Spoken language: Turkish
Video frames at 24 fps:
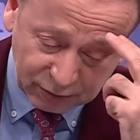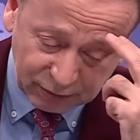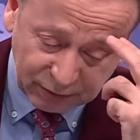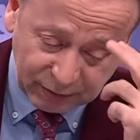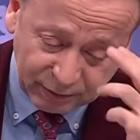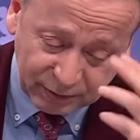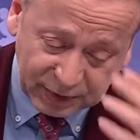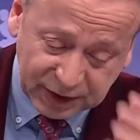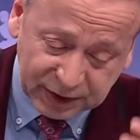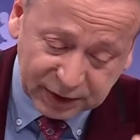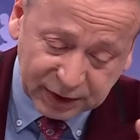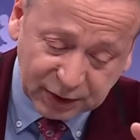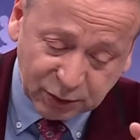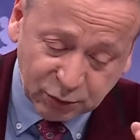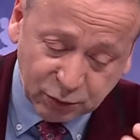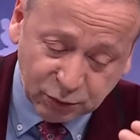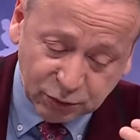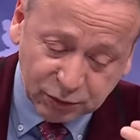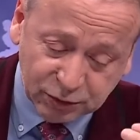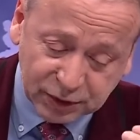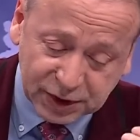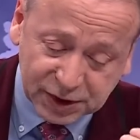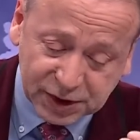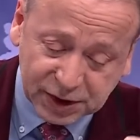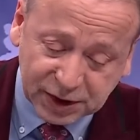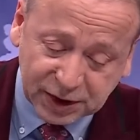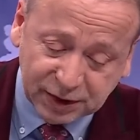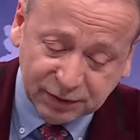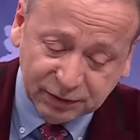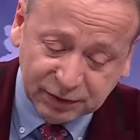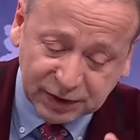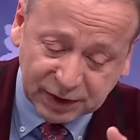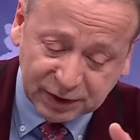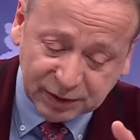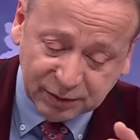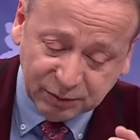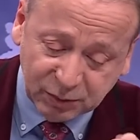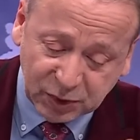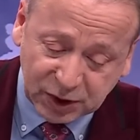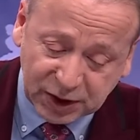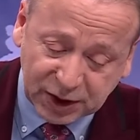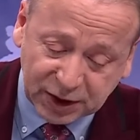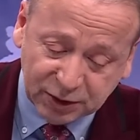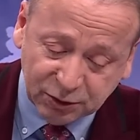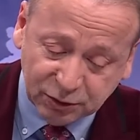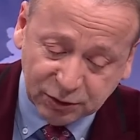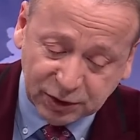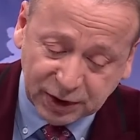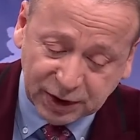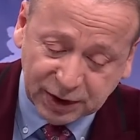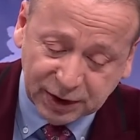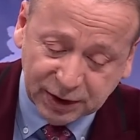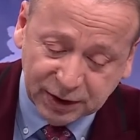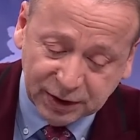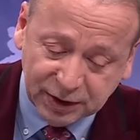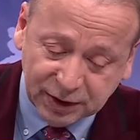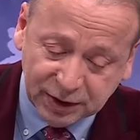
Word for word: ve Bentakur geçen hafta Milano'da